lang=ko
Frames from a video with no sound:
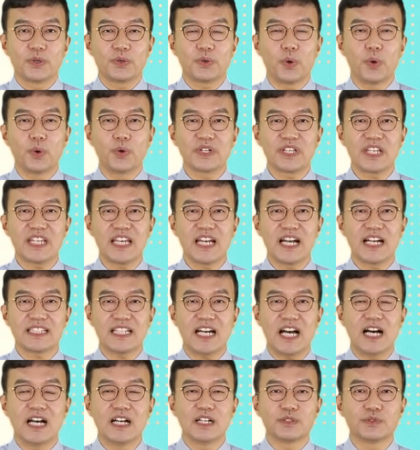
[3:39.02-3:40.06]

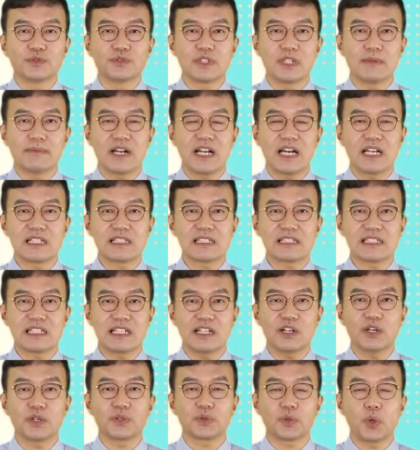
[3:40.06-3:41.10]
동의하다, 우리말
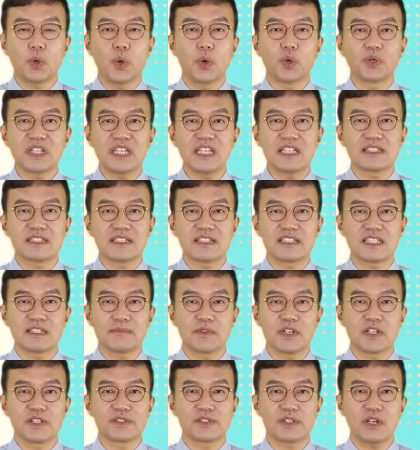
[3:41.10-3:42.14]
한자 동의
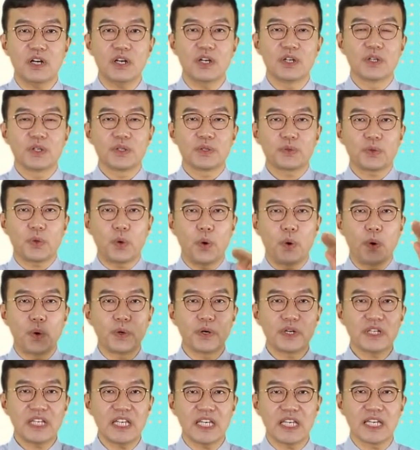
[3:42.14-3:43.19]
쓰시면서
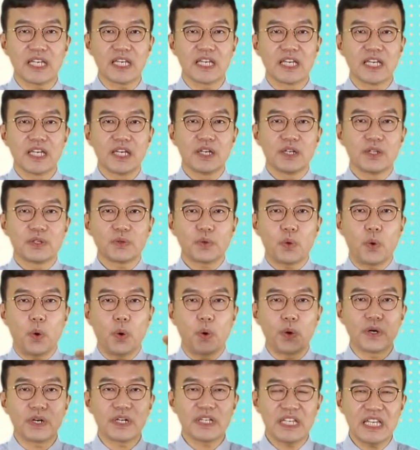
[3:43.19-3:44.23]
동의,
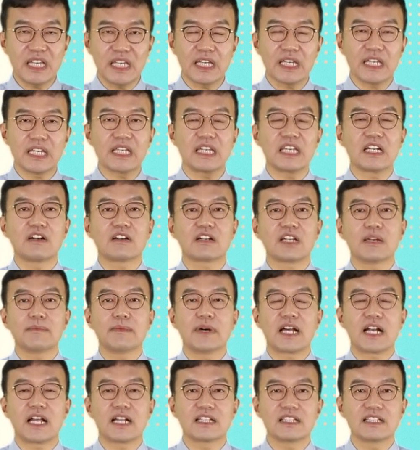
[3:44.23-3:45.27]
동의 이렇게
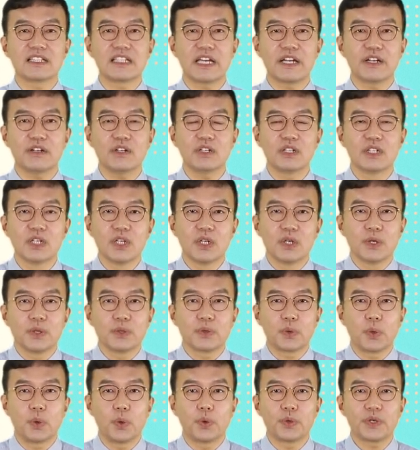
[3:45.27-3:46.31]
말하는데요.
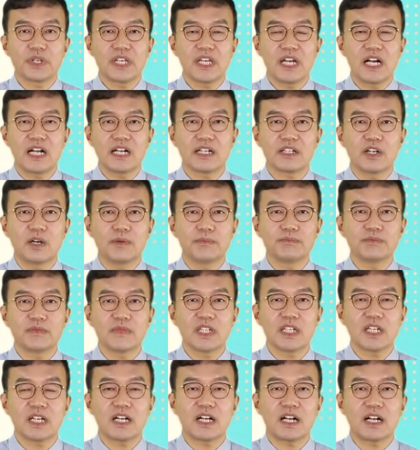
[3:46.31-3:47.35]
동의할
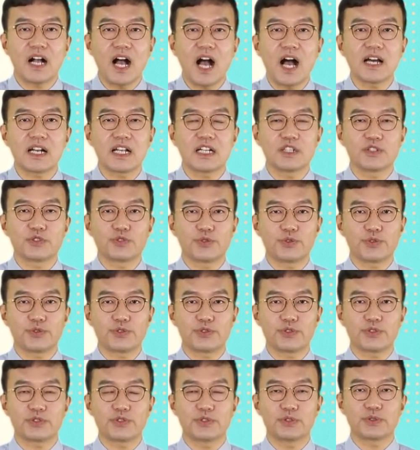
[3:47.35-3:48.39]
겁니까? 라는
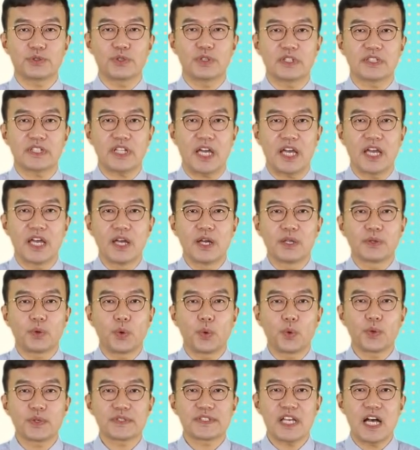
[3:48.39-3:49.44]
추측 구조일 때
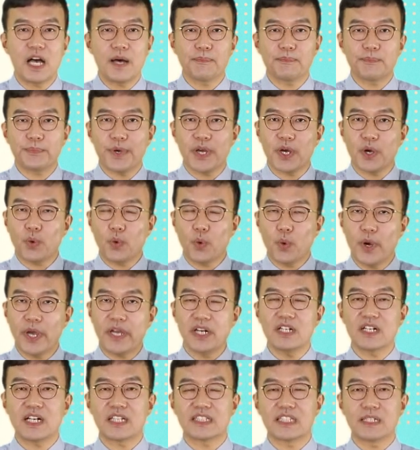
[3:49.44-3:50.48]
동사 앞에
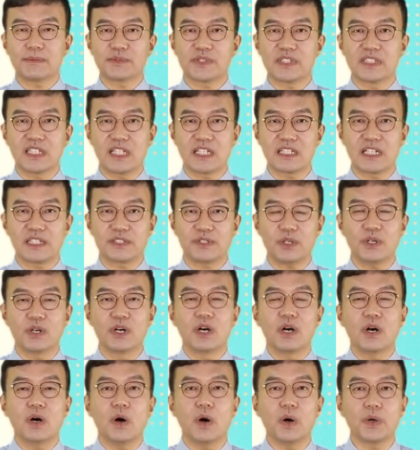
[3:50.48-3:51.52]
회를 갖다 붙인다
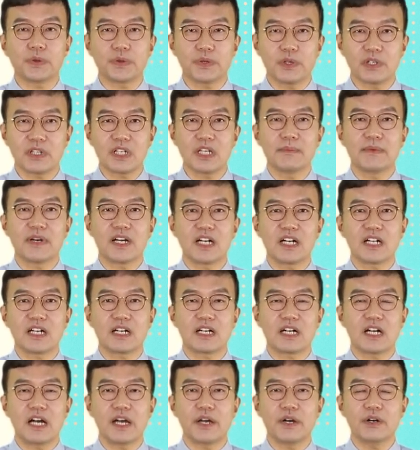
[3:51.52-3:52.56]
그랬죠? 어떻게
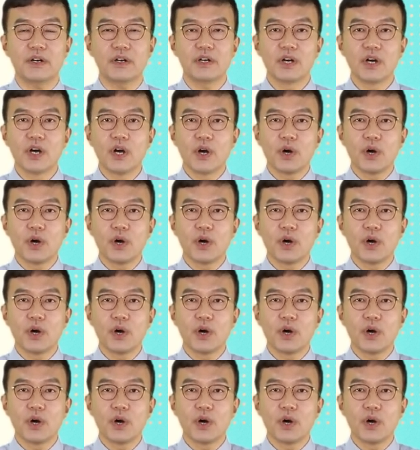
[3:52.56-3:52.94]
말할까요?